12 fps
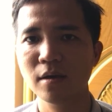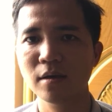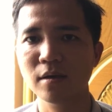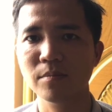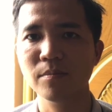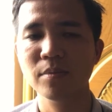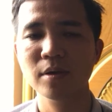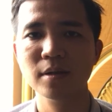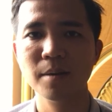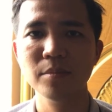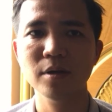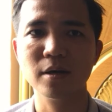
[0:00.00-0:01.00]
thì
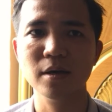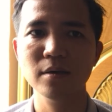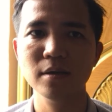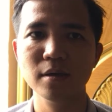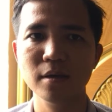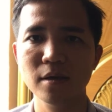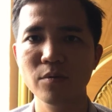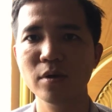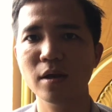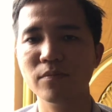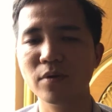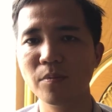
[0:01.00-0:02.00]
nắm được cái, cái cái
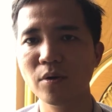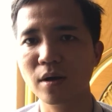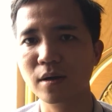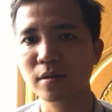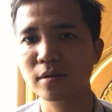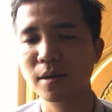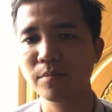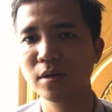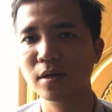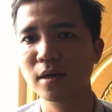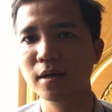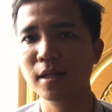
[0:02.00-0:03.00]
quy định pháp luật nắm
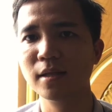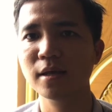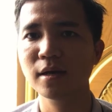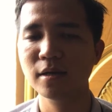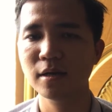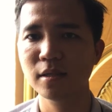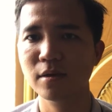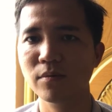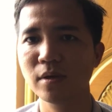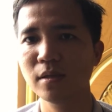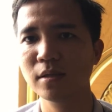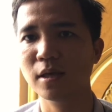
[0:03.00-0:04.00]
được cái cách chơi thì
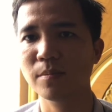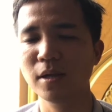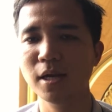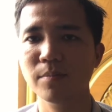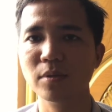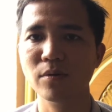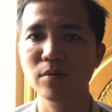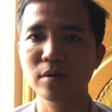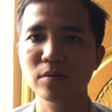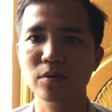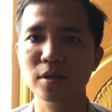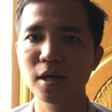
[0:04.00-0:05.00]
quý anh chị mới làm chủ
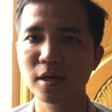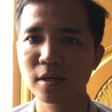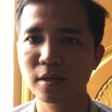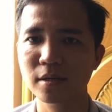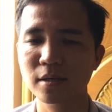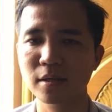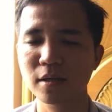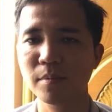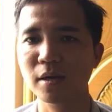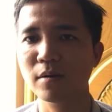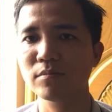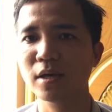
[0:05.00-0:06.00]
được cuộc chơi chứ
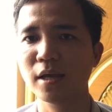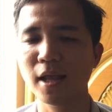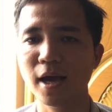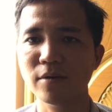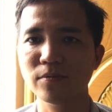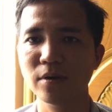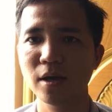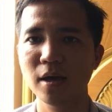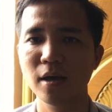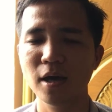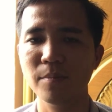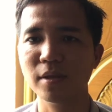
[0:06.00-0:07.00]
mình không thể nào
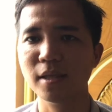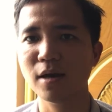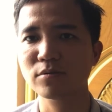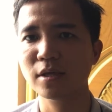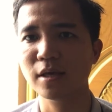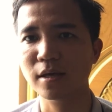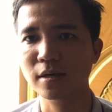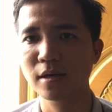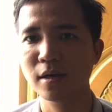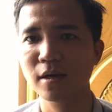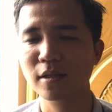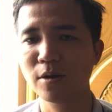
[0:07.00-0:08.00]
à, mình giao tiền
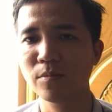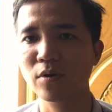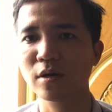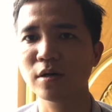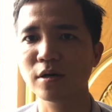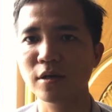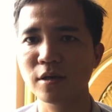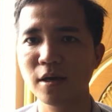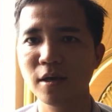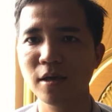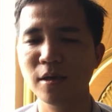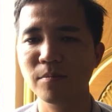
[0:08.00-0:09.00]
cho một người
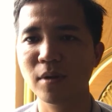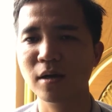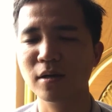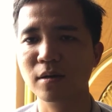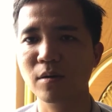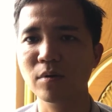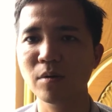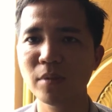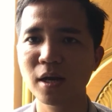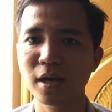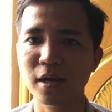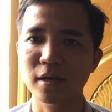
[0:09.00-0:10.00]
mà cũng không
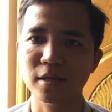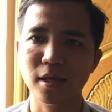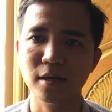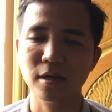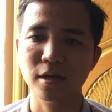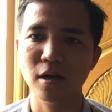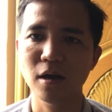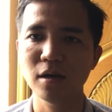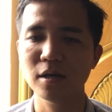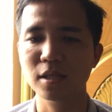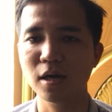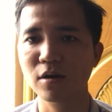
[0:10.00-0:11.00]
biết là người tại người
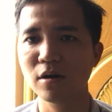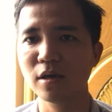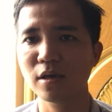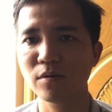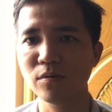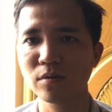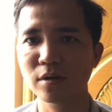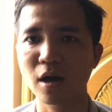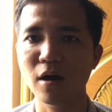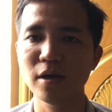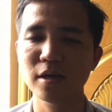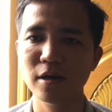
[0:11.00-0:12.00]
đó người ta có hiểu
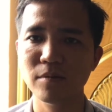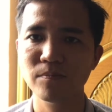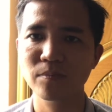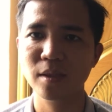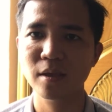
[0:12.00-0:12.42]
rõ hay không